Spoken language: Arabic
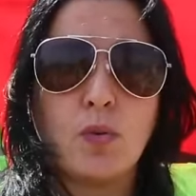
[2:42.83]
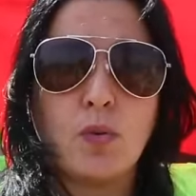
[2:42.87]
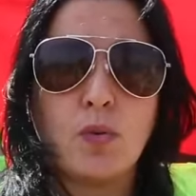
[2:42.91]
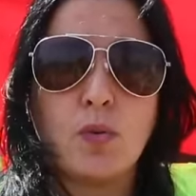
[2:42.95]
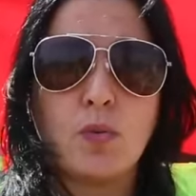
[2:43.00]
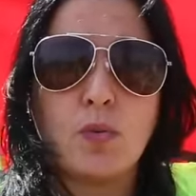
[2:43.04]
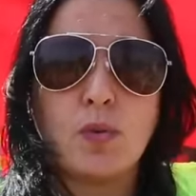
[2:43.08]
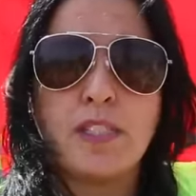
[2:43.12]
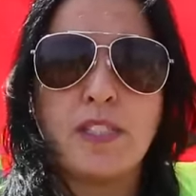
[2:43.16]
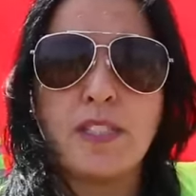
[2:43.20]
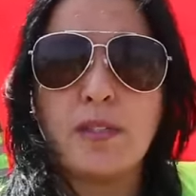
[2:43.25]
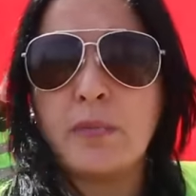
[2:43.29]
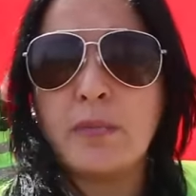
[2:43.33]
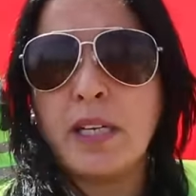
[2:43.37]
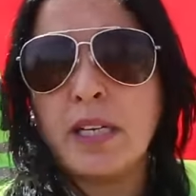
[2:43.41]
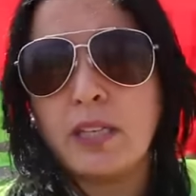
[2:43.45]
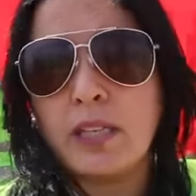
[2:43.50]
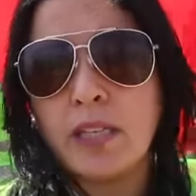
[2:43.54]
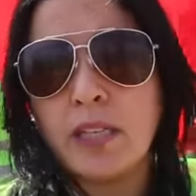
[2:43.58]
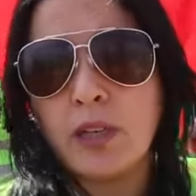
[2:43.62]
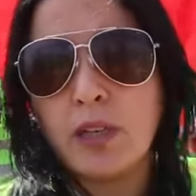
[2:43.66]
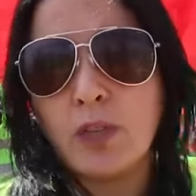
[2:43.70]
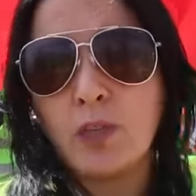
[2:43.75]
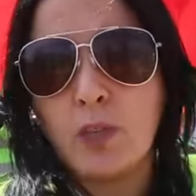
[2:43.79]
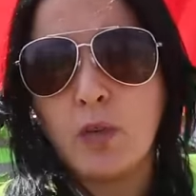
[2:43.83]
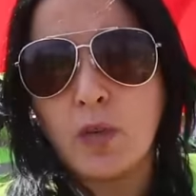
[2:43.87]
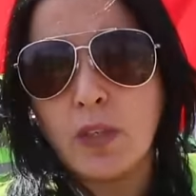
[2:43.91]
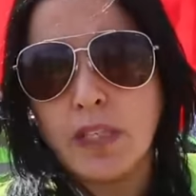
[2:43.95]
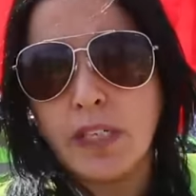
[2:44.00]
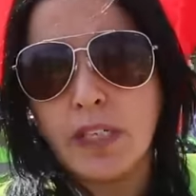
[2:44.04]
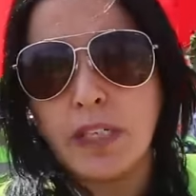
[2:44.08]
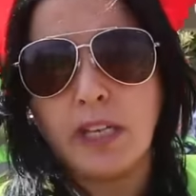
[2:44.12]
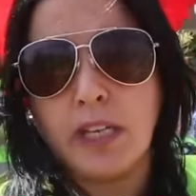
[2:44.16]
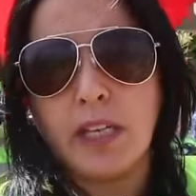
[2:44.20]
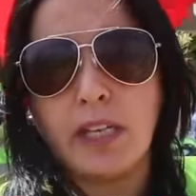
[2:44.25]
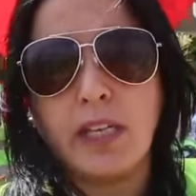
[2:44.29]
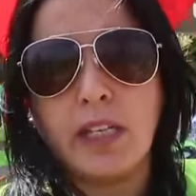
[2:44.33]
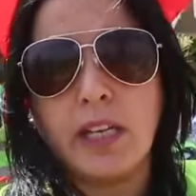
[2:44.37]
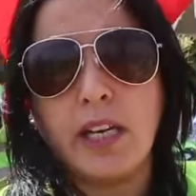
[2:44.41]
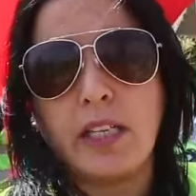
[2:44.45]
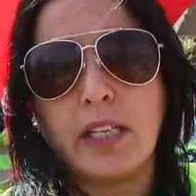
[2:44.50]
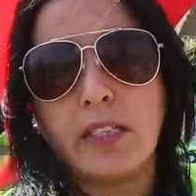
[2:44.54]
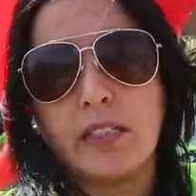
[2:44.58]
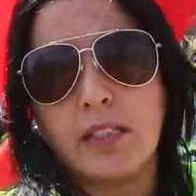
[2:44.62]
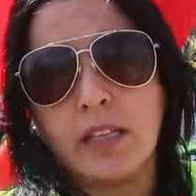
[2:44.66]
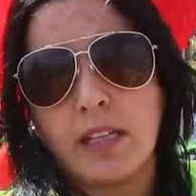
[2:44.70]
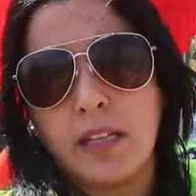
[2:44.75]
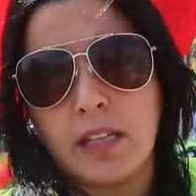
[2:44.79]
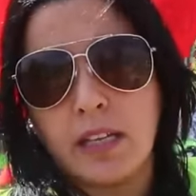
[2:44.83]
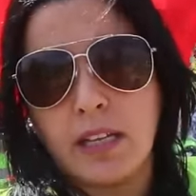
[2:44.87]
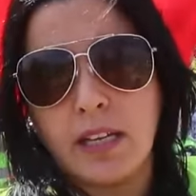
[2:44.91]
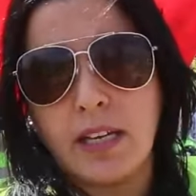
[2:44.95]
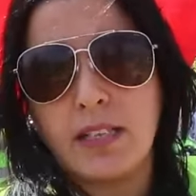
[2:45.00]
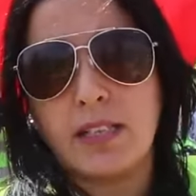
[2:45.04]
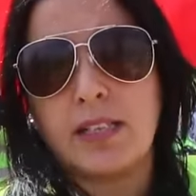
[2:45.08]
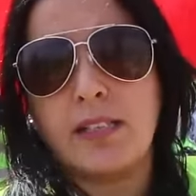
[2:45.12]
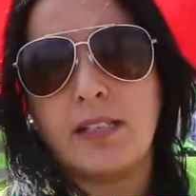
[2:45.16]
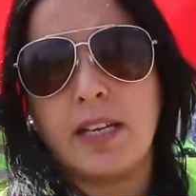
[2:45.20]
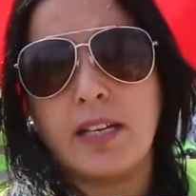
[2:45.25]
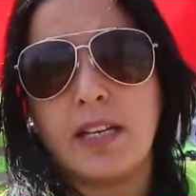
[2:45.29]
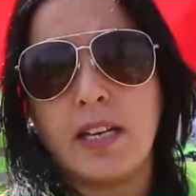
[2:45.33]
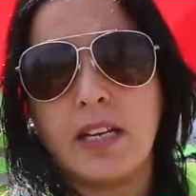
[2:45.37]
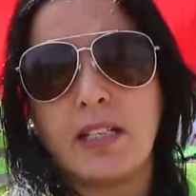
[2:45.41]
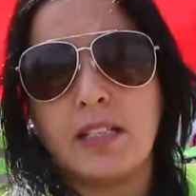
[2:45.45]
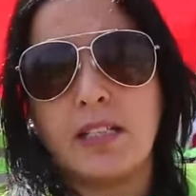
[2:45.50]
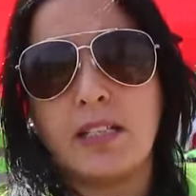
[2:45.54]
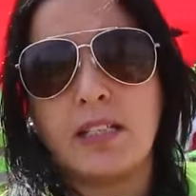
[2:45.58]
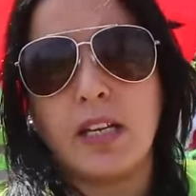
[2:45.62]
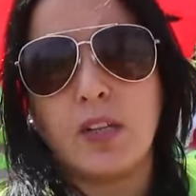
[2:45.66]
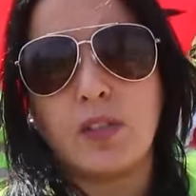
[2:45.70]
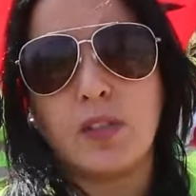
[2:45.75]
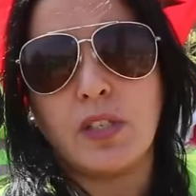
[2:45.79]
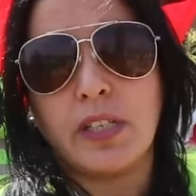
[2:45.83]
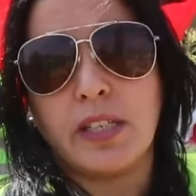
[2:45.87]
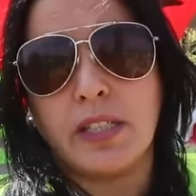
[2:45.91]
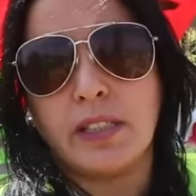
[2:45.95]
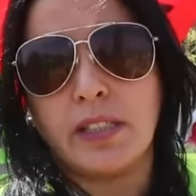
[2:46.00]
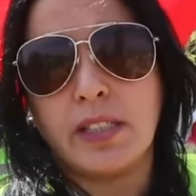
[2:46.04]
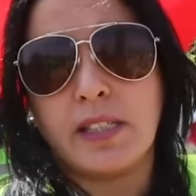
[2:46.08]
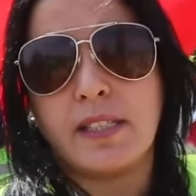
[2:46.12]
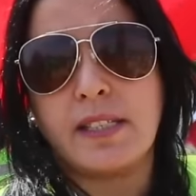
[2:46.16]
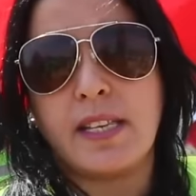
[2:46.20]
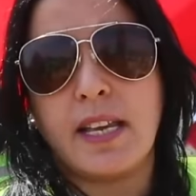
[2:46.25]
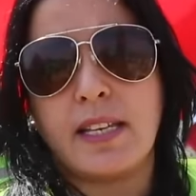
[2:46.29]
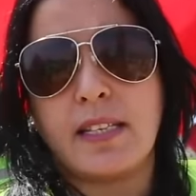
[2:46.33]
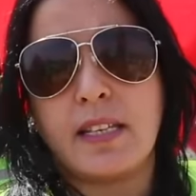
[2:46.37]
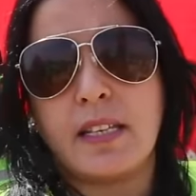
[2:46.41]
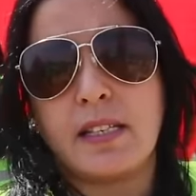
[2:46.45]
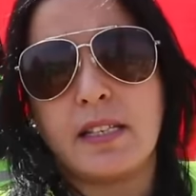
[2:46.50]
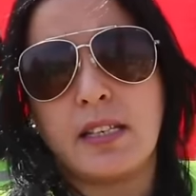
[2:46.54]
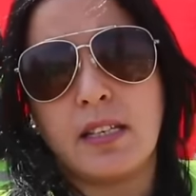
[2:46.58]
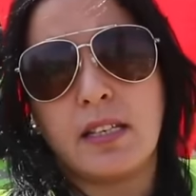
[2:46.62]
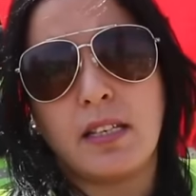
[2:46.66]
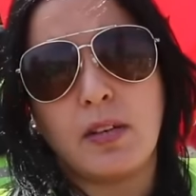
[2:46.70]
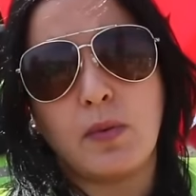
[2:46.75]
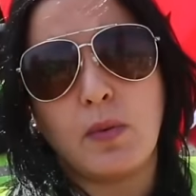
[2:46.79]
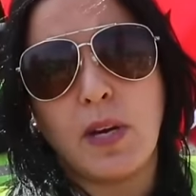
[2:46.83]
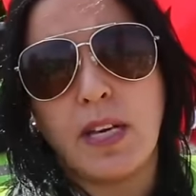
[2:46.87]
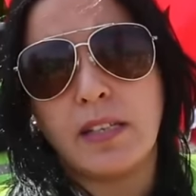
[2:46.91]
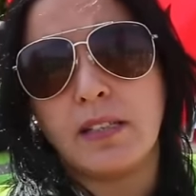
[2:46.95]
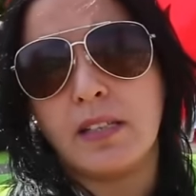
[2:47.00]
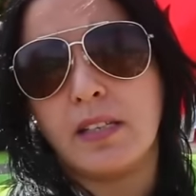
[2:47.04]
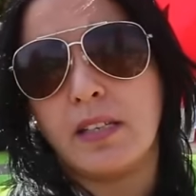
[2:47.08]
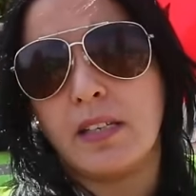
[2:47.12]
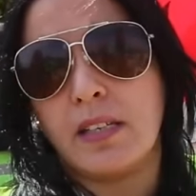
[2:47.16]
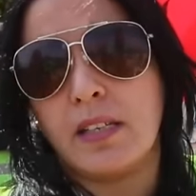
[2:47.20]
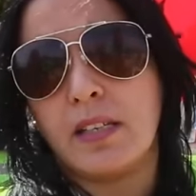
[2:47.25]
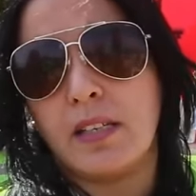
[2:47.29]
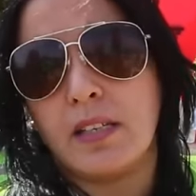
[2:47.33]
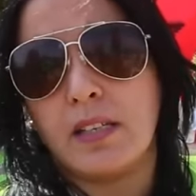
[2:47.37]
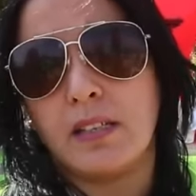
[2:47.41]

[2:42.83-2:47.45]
وديما كيقولوا لي يعني هاد هاد السنه غادي تاخذي عندك واحد